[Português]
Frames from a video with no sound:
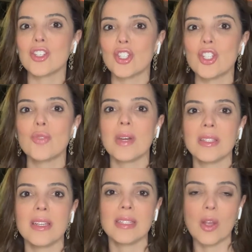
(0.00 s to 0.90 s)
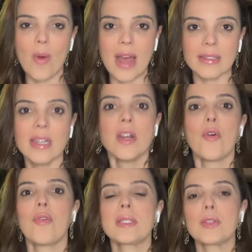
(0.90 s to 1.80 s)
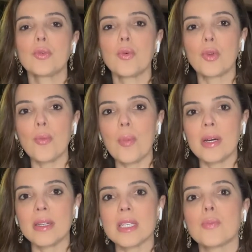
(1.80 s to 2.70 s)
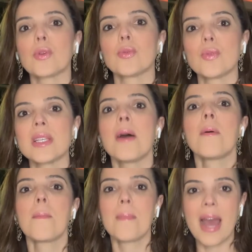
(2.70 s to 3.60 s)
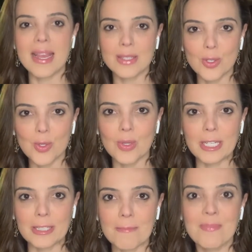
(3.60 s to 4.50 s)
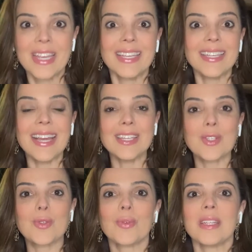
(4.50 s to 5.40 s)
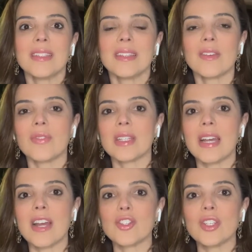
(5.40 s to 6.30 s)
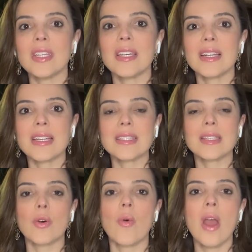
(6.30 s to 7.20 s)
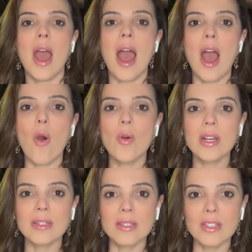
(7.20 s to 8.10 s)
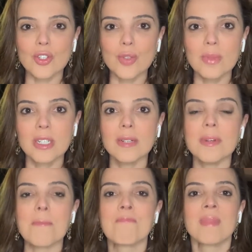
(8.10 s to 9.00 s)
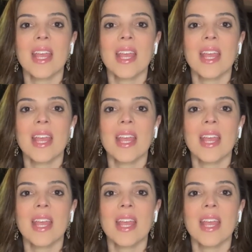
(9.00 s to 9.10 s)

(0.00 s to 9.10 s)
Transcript: agir de maneira adequada, fazendo com que o pâncreas produza mais insulina. E a insulina, na verdade, em relação ao câncer de mama,